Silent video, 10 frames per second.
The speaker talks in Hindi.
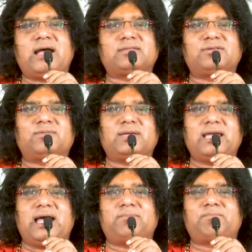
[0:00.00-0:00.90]
बाद तो
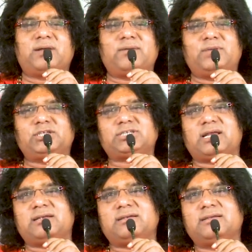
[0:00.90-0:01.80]
भैया
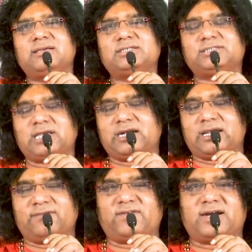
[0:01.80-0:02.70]
परमिशन
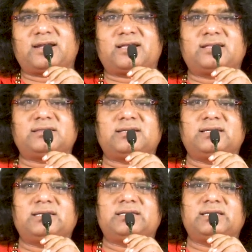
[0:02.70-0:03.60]
सर्टिफिकेट ग्रंथ
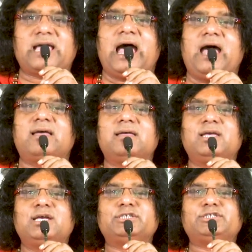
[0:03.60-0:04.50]
ने दे दिया
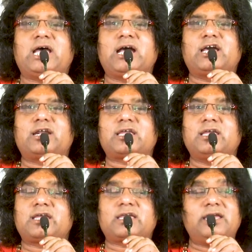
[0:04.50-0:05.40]
जा घर
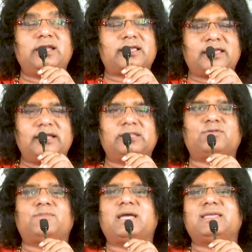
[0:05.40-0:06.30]
की कील कील
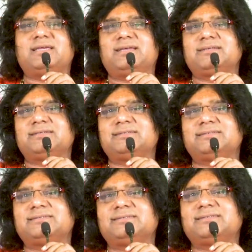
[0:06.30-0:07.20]
तुम आई है
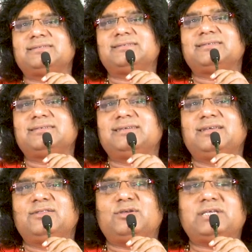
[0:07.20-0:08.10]

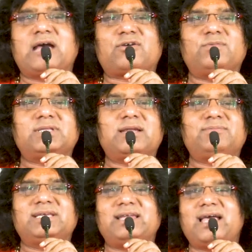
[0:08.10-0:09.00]
तो जा को
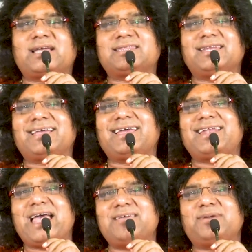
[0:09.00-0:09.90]
मतलब जी ना कितने के
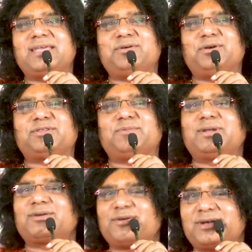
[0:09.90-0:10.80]
नाए भाई हो तो
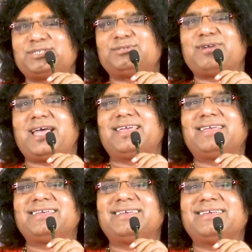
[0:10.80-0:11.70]
बिन को कछू
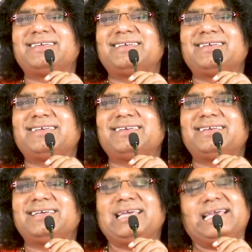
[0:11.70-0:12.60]

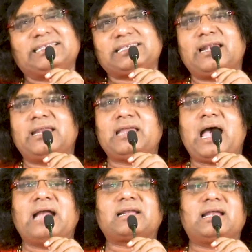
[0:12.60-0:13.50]
नाए ऐसा नहीं
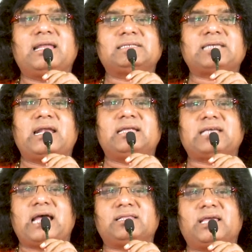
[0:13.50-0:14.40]
आजकल ऐसा है ना जाते